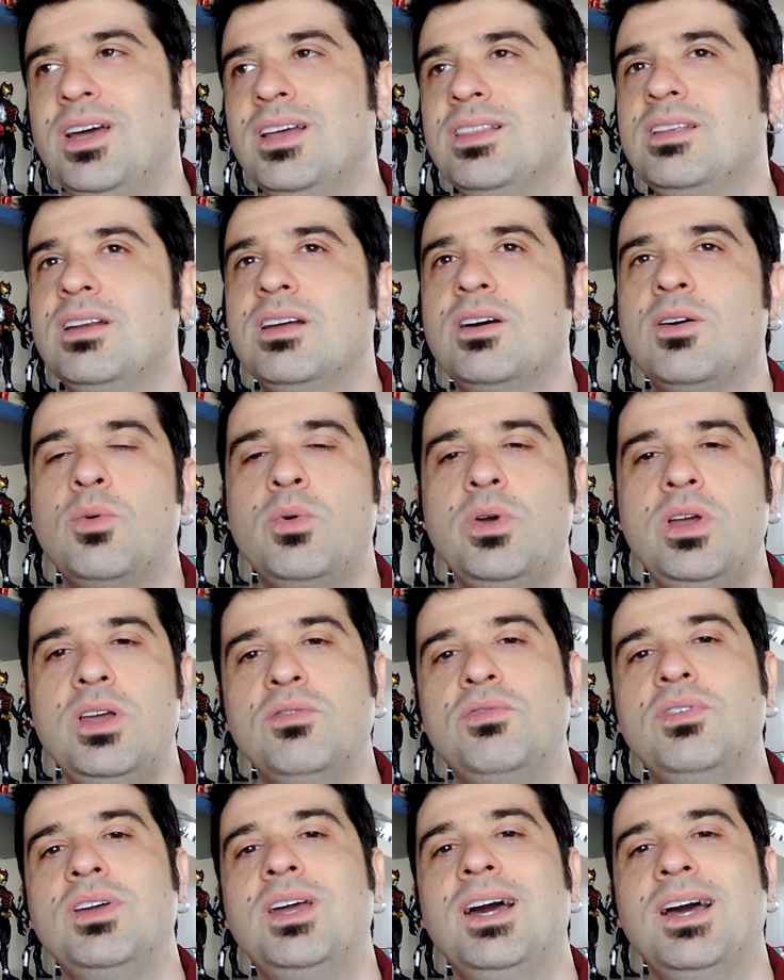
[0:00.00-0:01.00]
fica
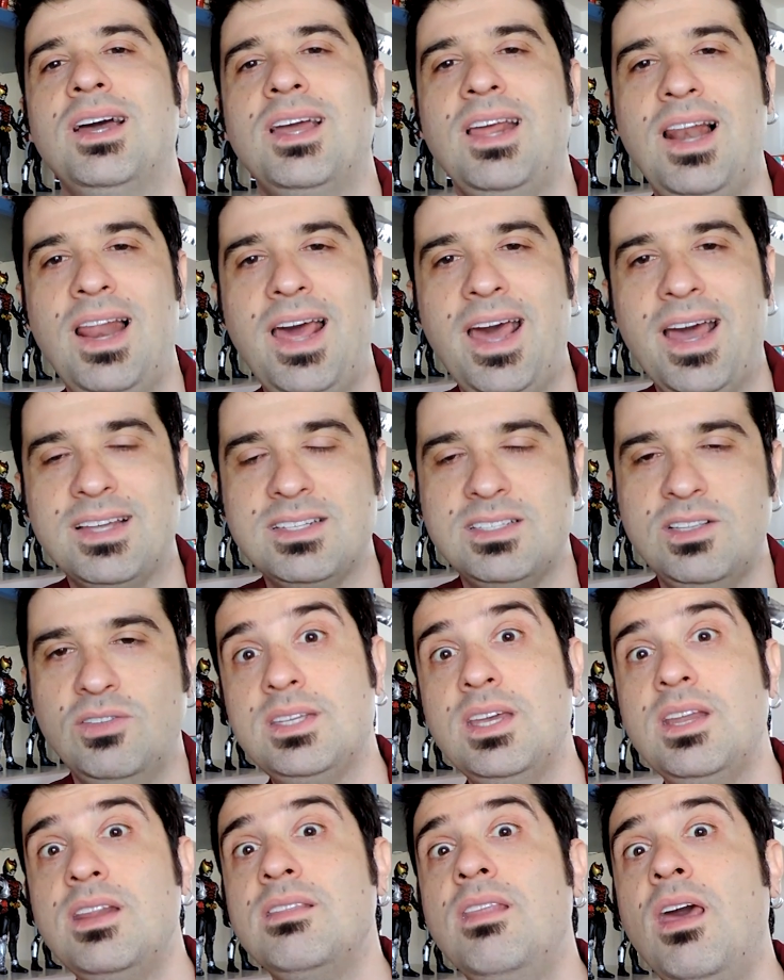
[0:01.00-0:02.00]
tranquilo, fica relax. A
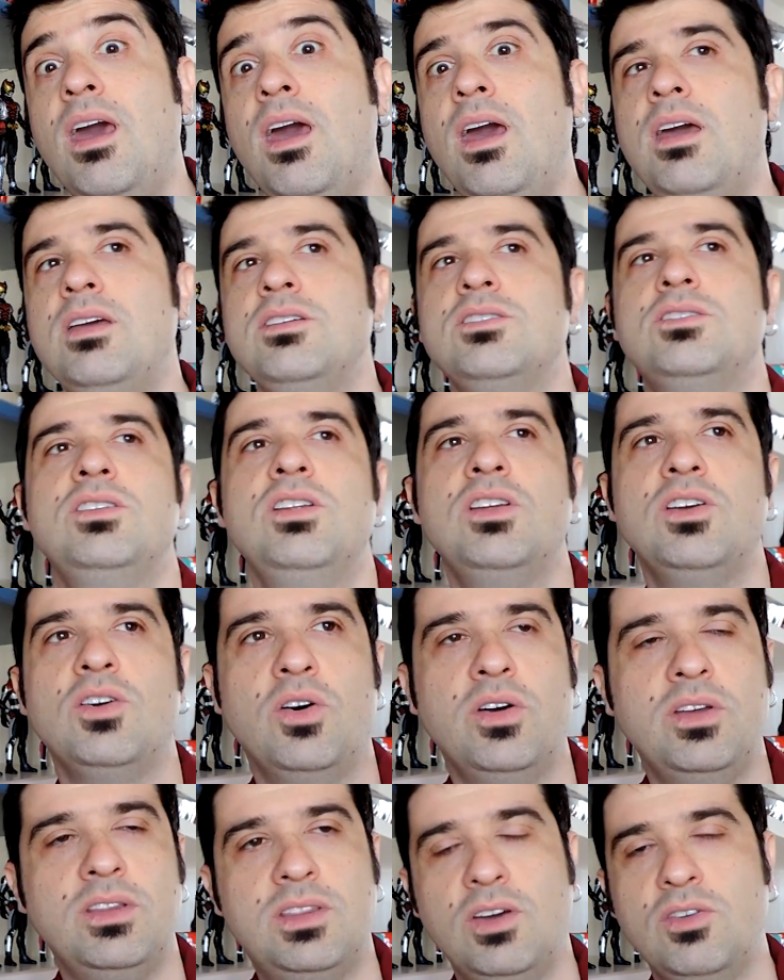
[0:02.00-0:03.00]
série nem
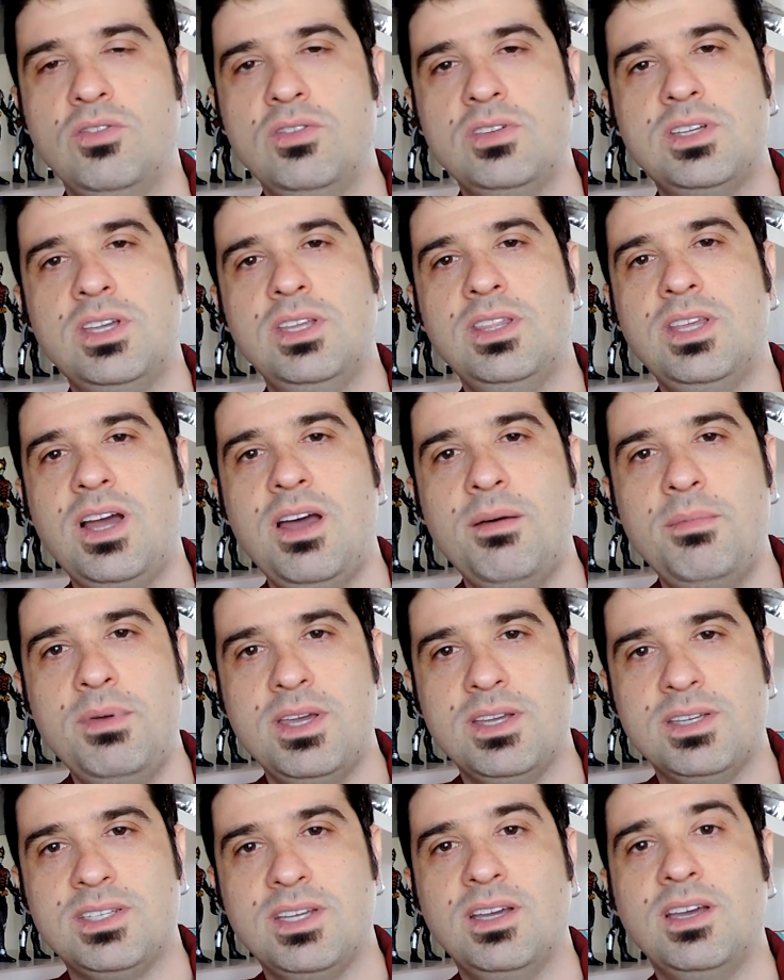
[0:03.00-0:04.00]
estreou, então não esquenta a
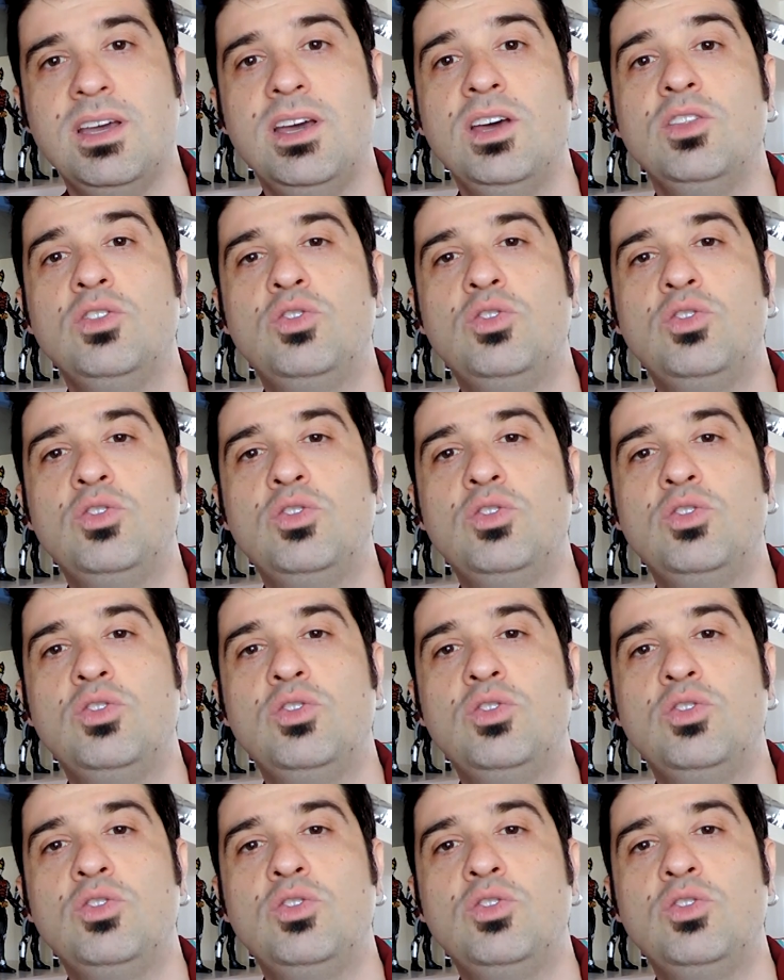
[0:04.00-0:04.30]
cabeça.